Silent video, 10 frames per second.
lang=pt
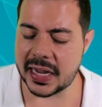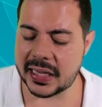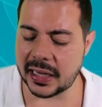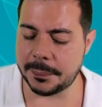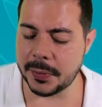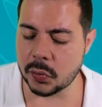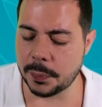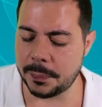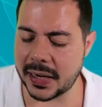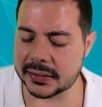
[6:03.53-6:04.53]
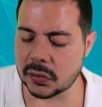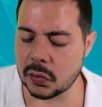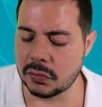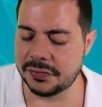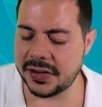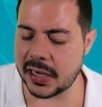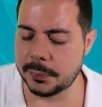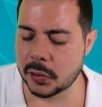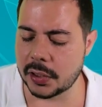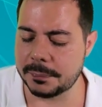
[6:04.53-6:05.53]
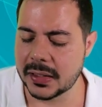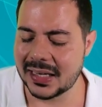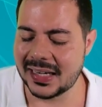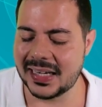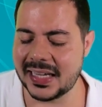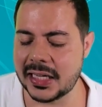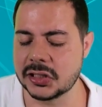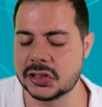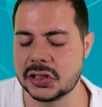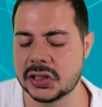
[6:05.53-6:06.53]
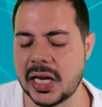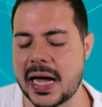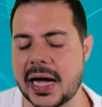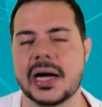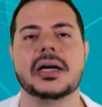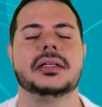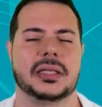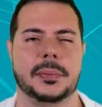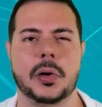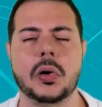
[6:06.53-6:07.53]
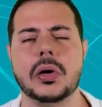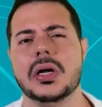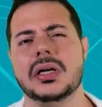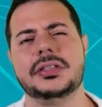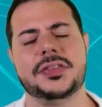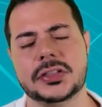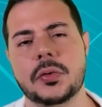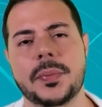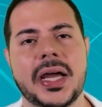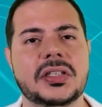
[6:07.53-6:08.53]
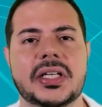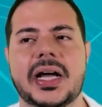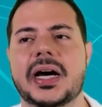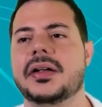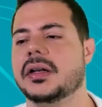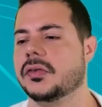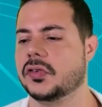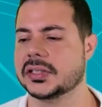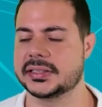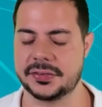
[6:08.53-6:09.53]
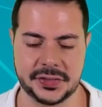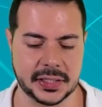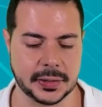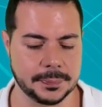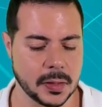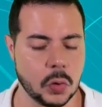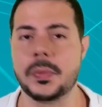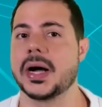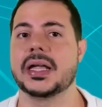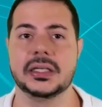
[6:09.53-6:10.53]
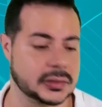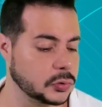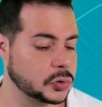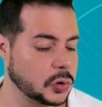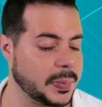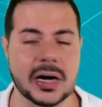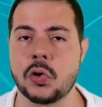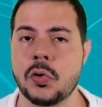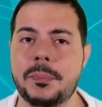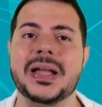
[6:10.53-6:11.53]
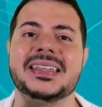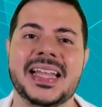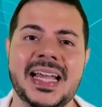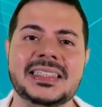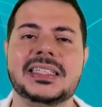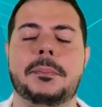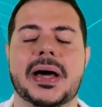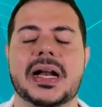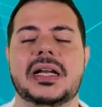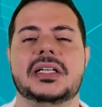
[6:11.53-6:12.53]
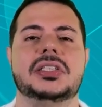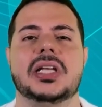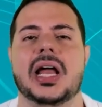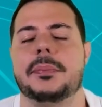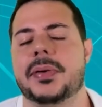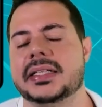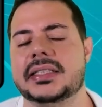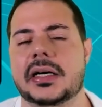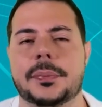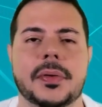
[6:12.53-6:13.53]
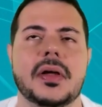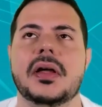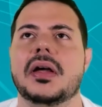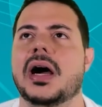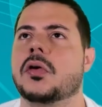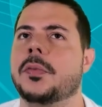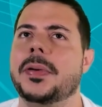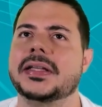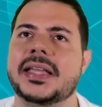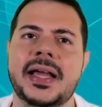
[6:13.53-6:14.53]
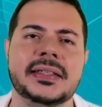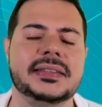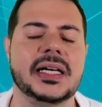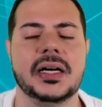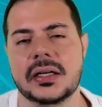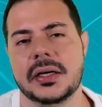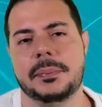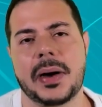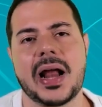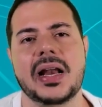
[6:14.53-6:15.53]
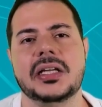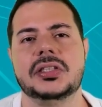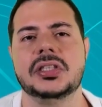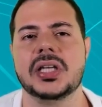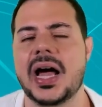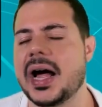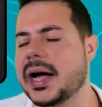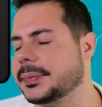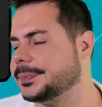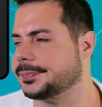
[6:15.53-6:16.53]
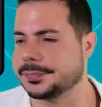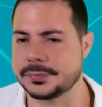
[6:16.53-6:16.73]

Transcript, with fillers: é aquela preocupada com o verbo legislar, tá bom? Dificilmente, né, você vê uma questão sobre a competência para legislar, por exemplo, a competência para legislar